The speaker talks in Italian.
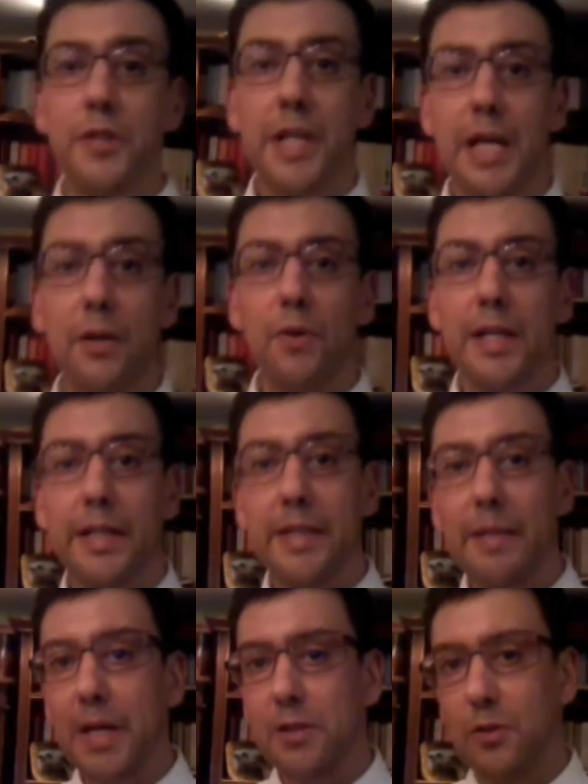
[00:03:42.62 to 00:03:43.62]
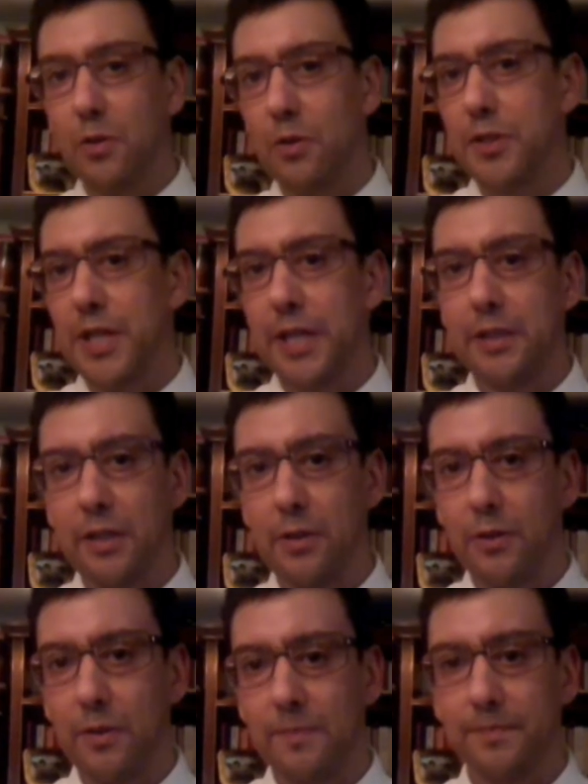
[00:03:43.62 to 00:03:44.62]
circa qualche tema sono
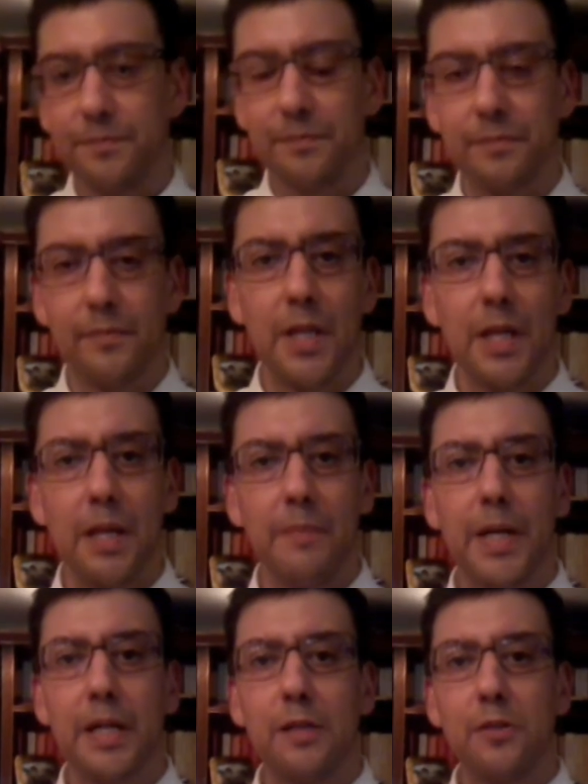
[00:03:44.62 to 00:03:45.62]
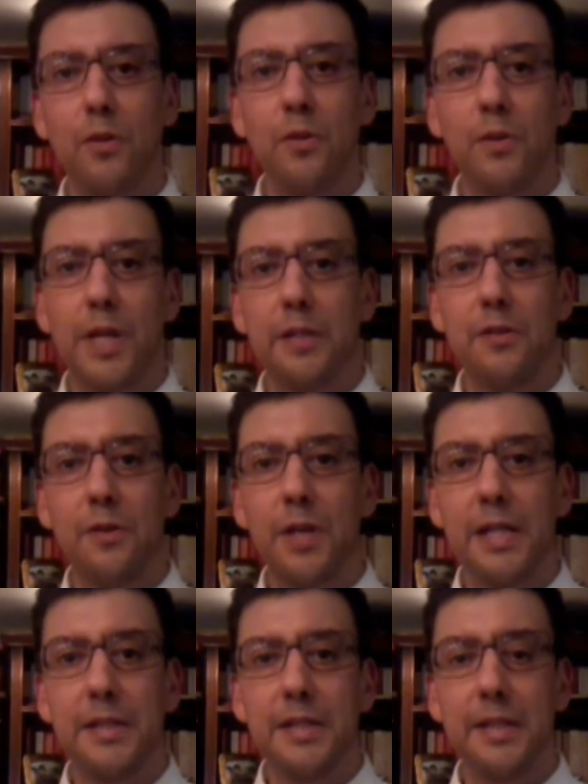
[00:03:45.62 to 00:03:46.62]
scettico perché sono un
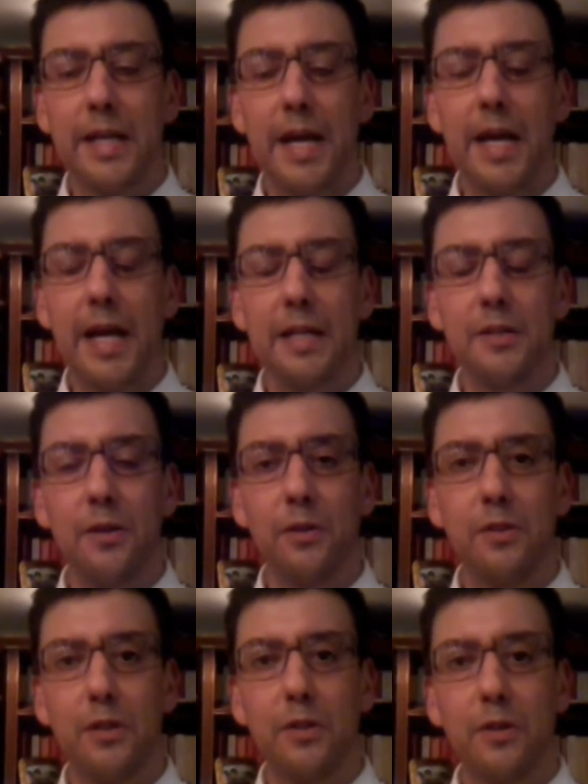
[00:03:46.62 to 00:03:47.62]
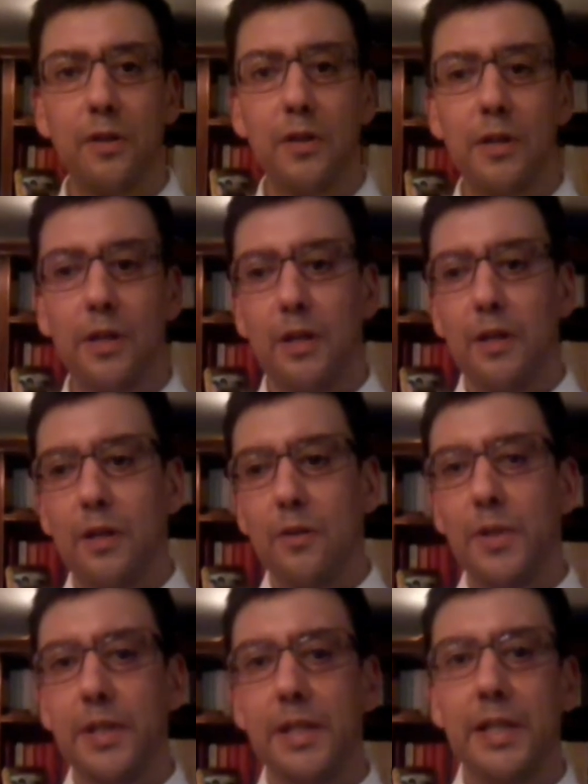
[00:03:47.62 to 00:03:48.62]
razionalista agnostico
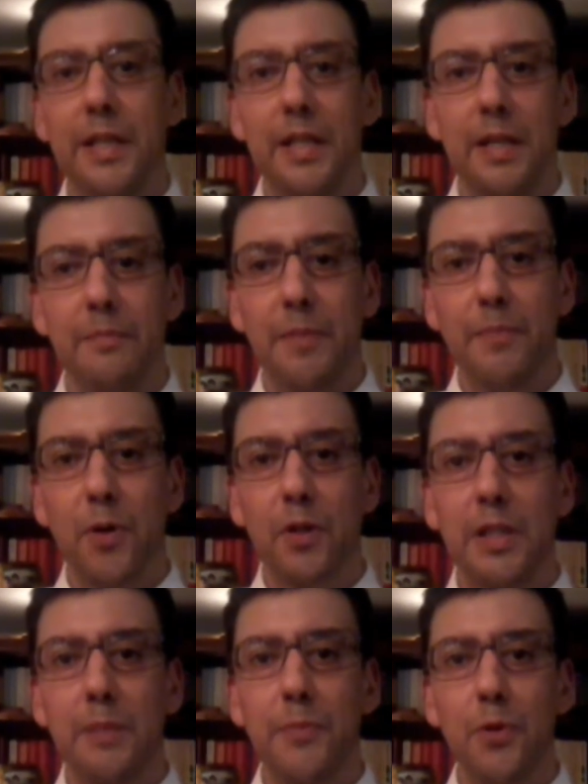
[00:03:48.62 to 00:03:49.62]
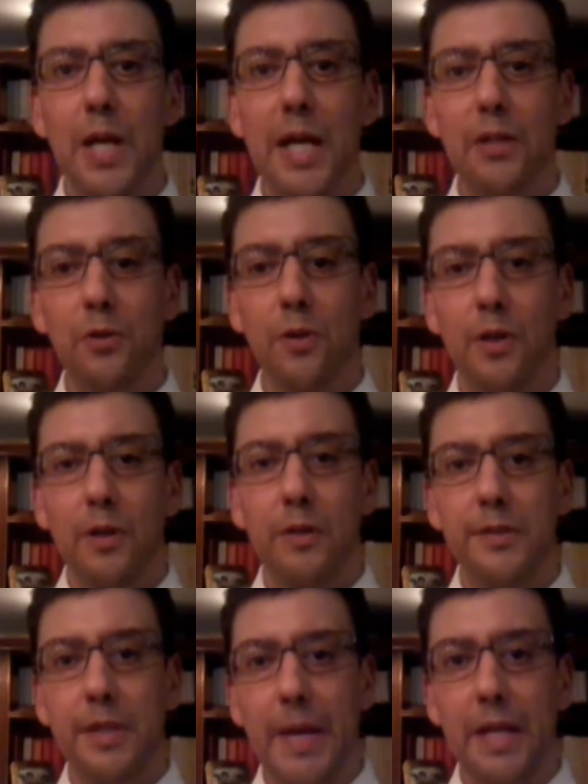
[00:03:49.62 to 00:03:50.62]
quindi mi importa di più il lato
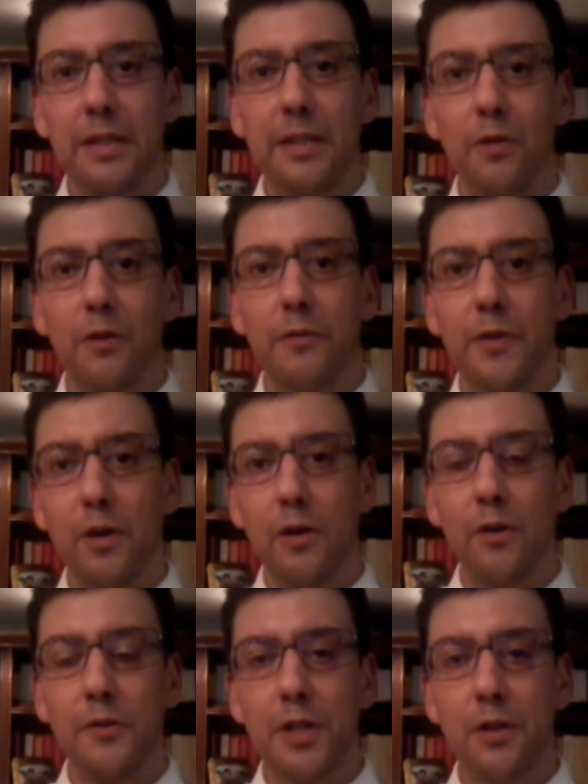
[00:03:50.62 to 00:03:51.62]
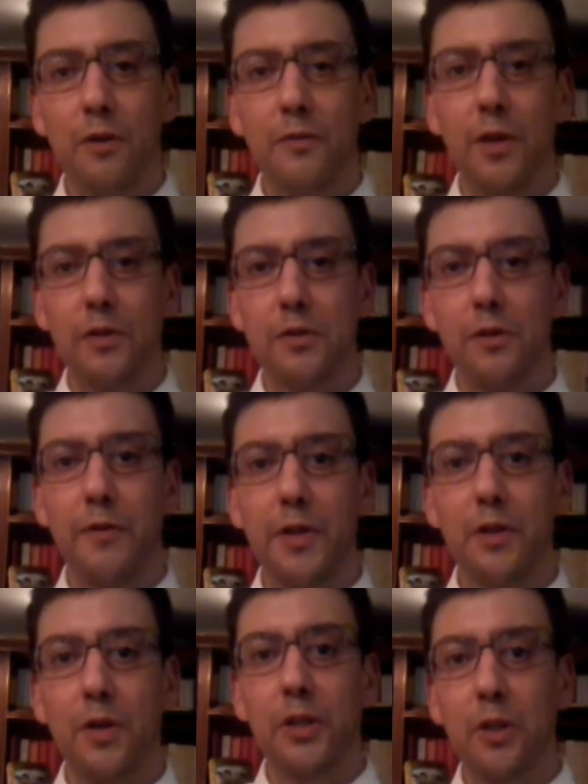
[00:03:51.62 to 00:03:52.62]
semantico filologico
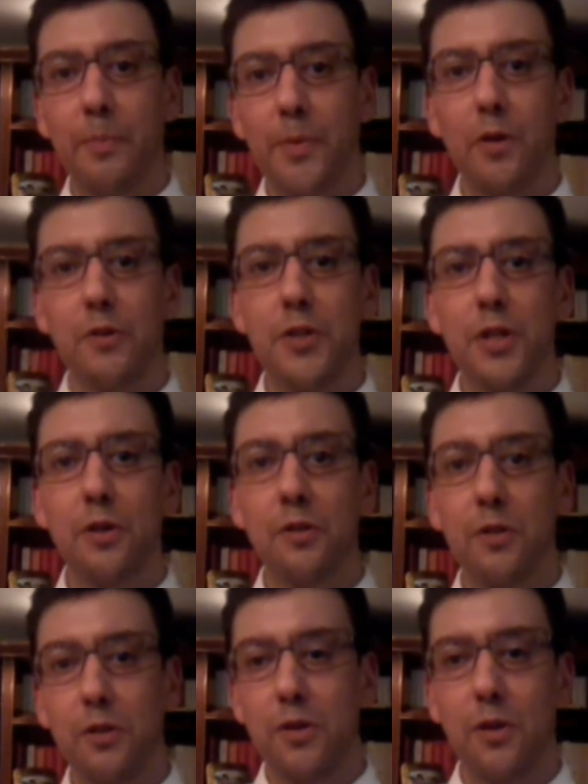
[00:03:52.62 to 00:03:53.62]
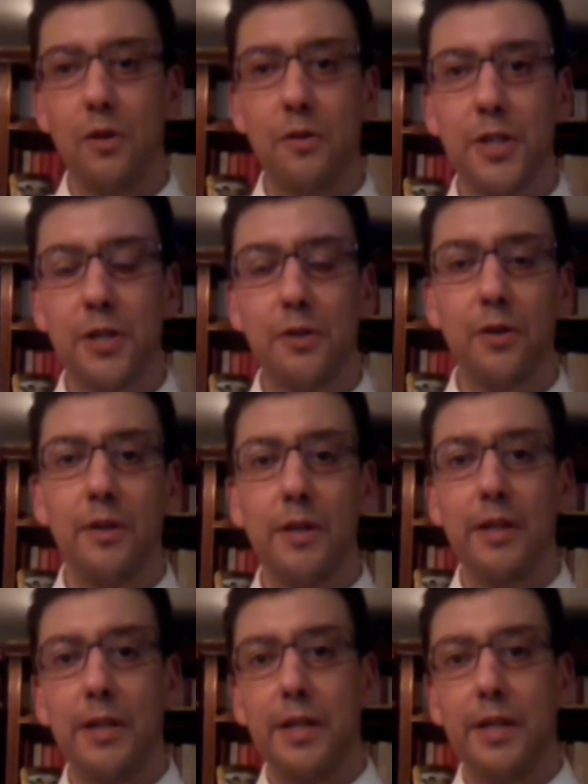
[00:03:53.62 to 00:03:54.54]
filosofico antropologico sociologico